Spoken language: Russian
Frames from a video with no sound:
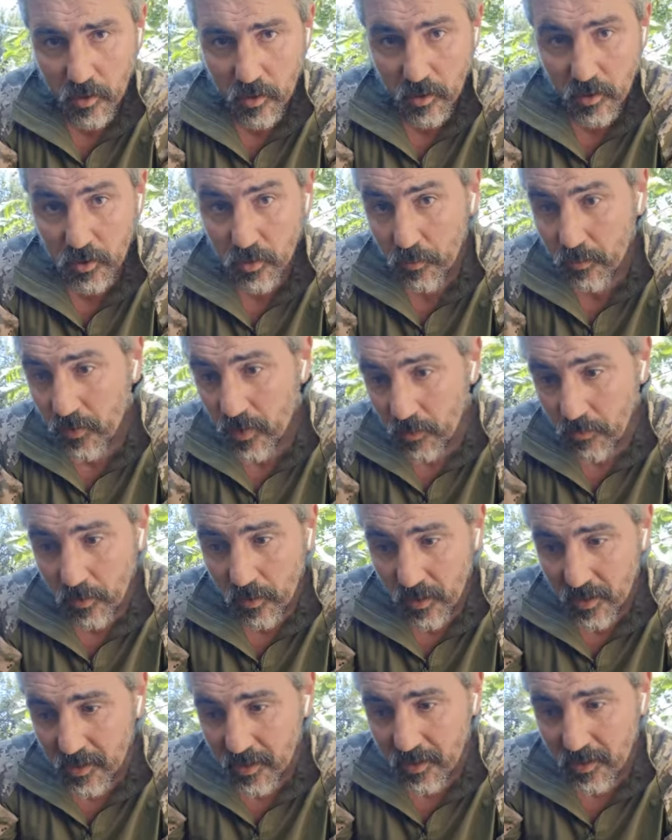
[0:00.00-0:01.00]
Чтобы не
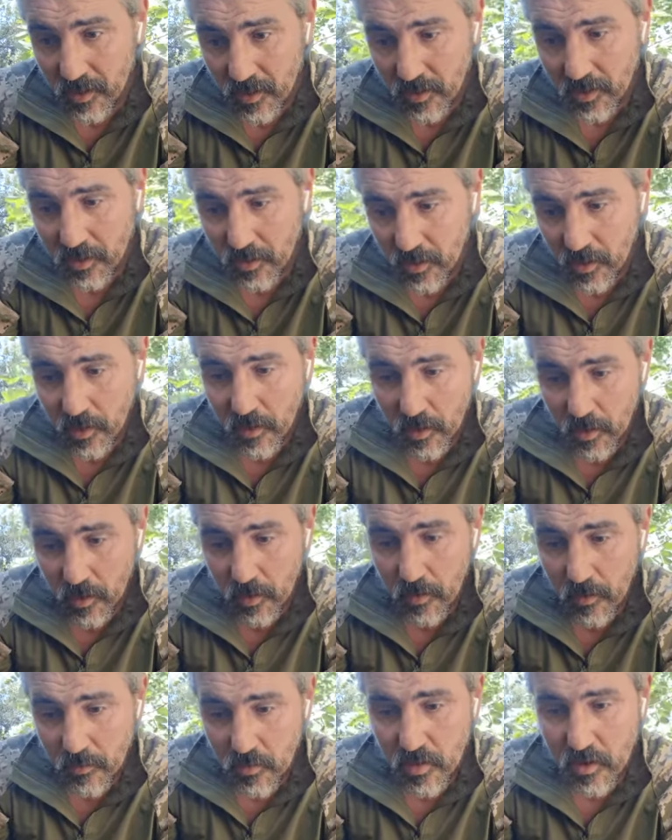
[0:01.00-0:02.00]
было здесь
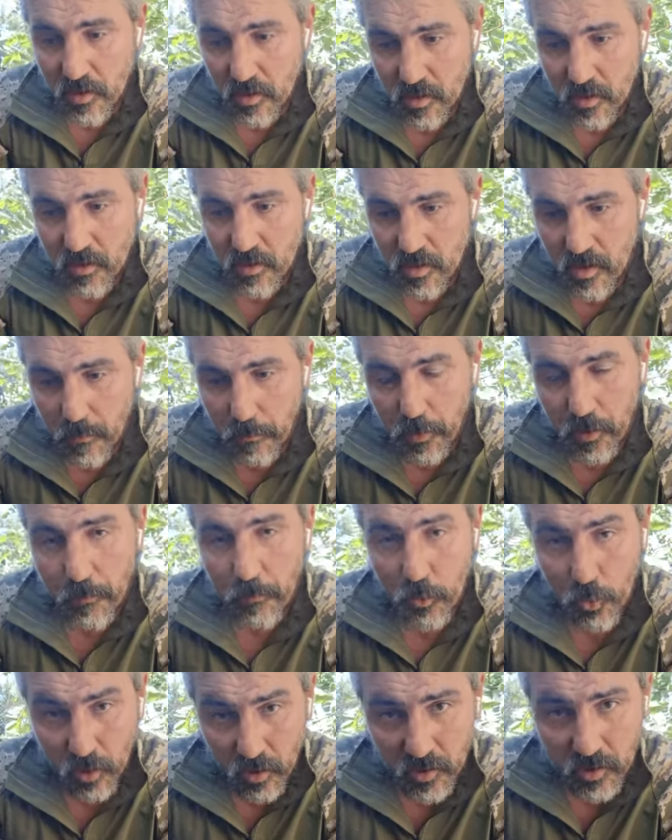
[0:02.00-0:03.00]
не
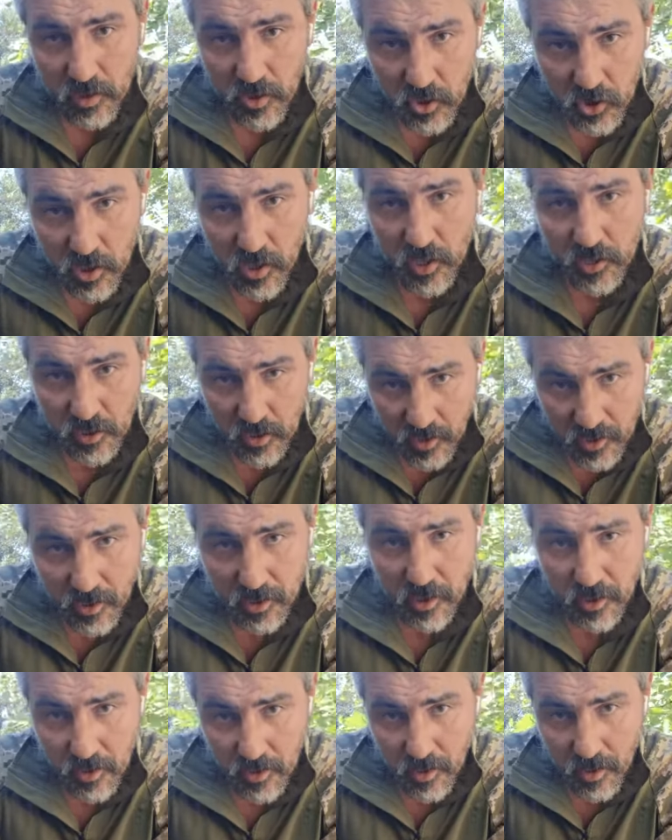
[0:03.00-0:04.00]
приперли сейчас
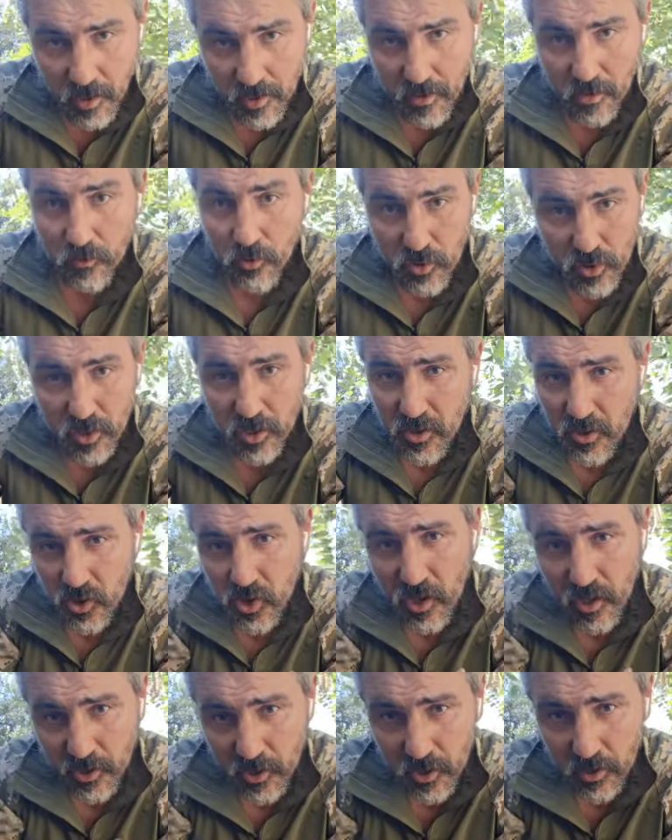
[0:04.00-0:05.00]
россияне. Ну и
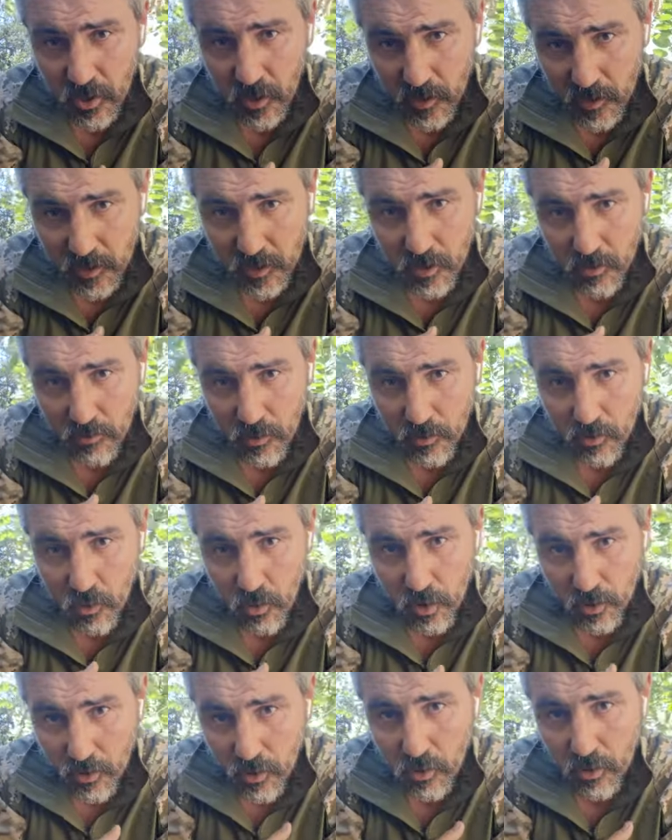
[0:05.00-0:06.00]
сейчас, с -го
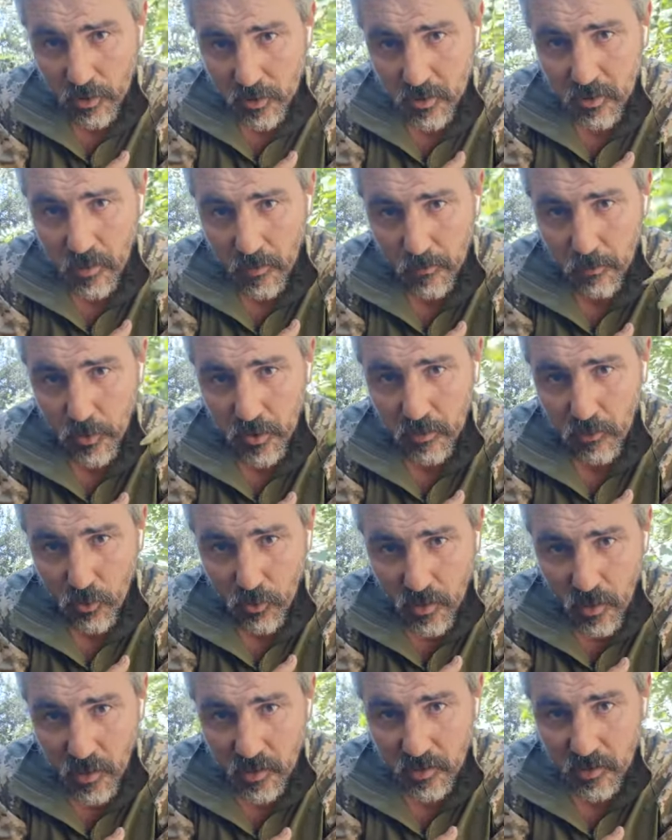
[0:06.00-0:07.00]
года, вот, там под
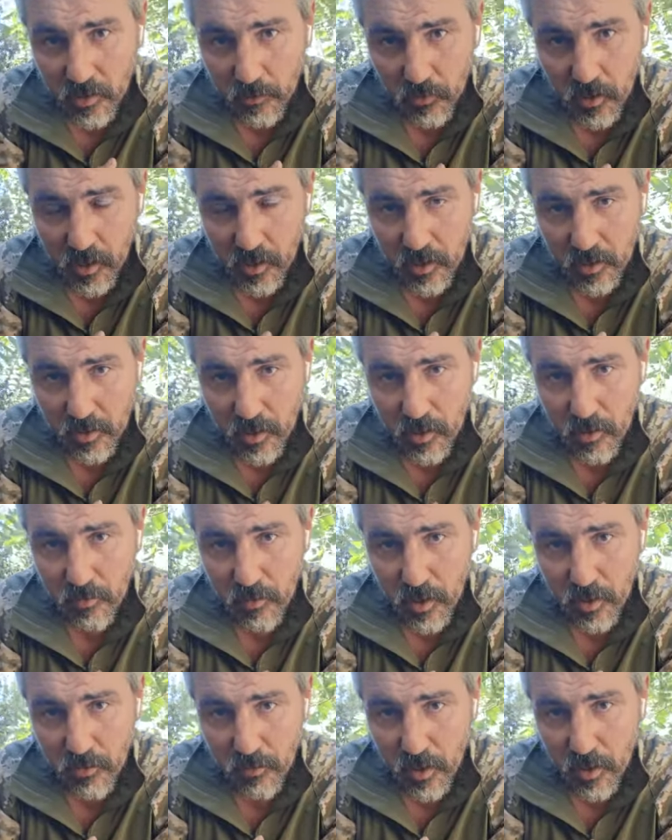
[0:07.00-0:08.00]
Луганском, да, когда я
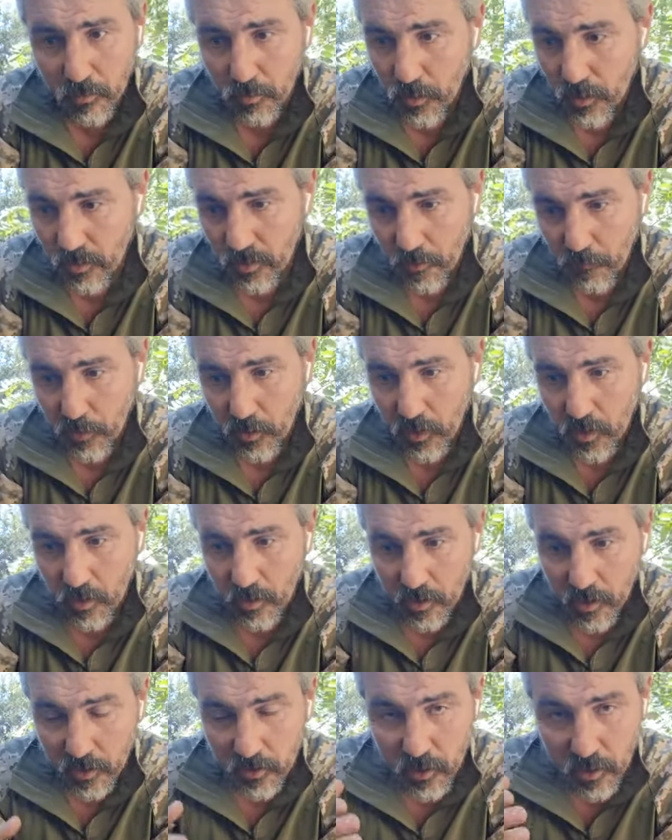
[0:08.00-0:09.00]
воевал, блин, нафиг.
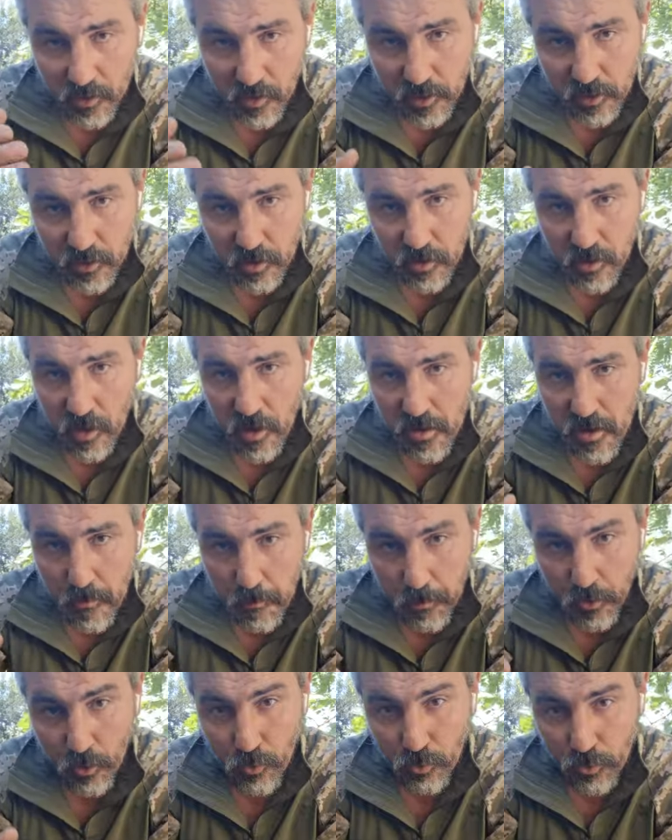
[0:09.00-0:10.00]
Это россияне
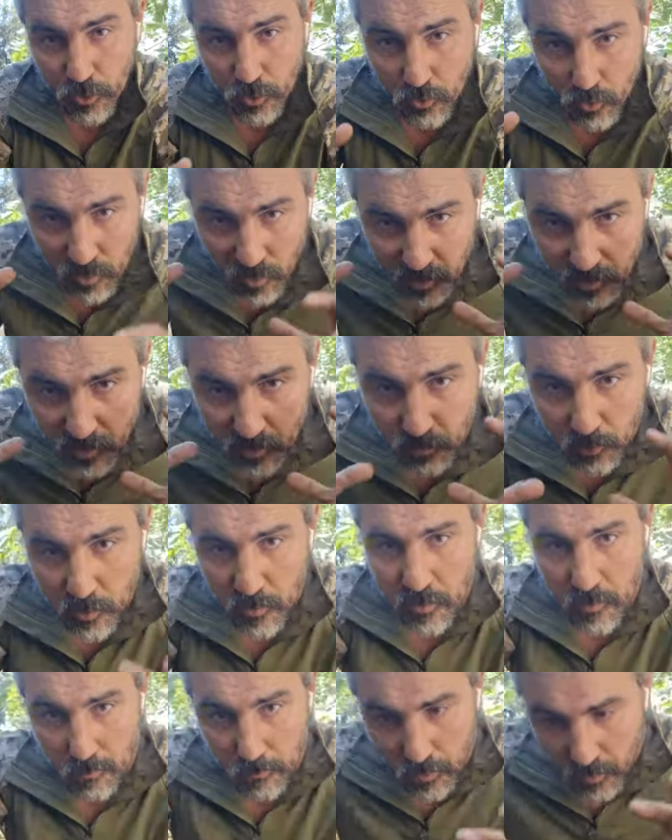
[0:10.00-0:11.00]
прут сюда
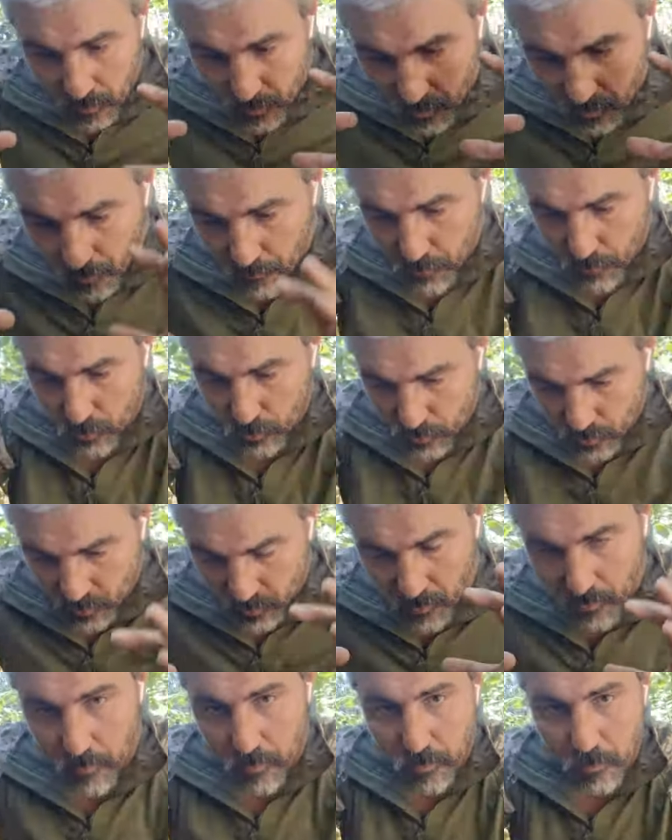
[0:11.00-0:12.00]
свои, блин, нафиг, вот
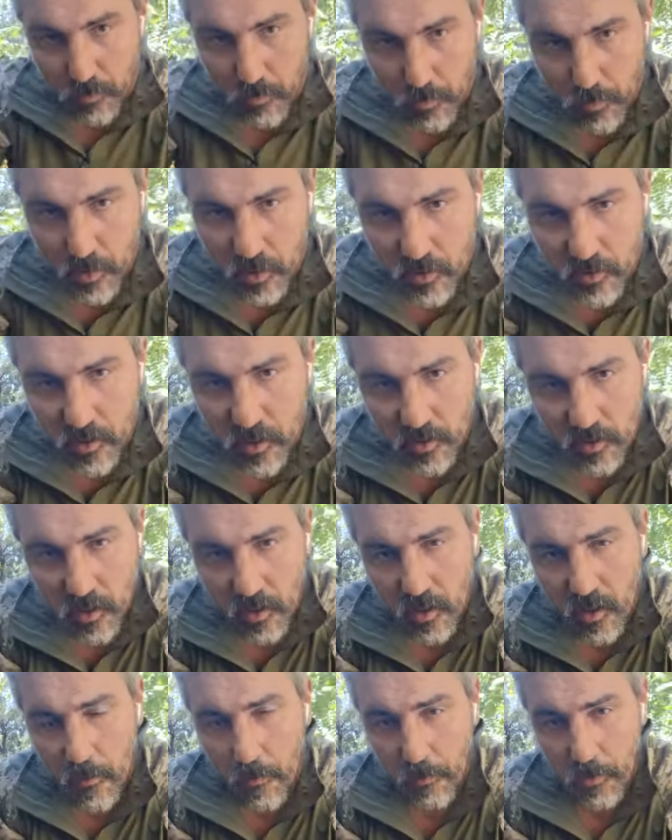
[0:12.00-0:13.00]
эти блины на
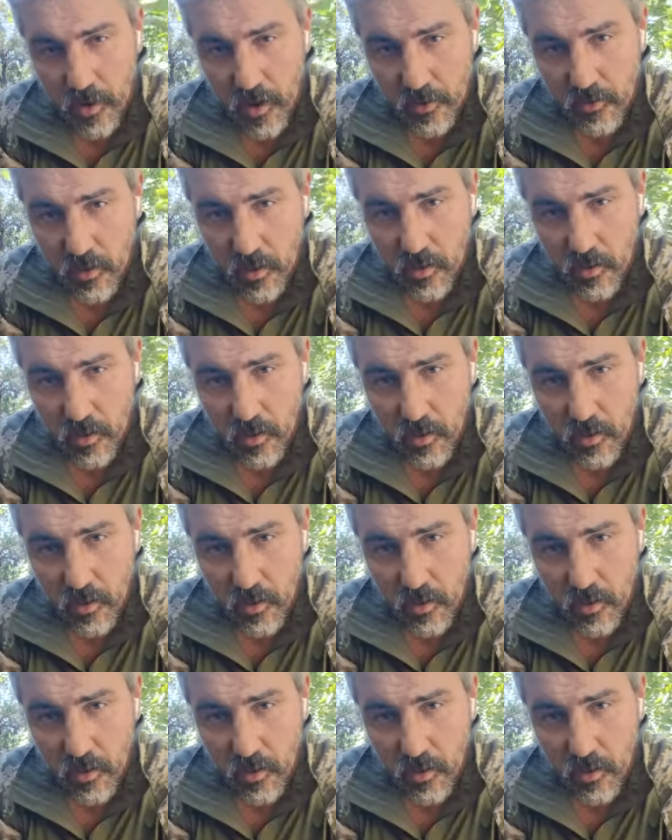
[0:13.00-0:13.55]
лопате.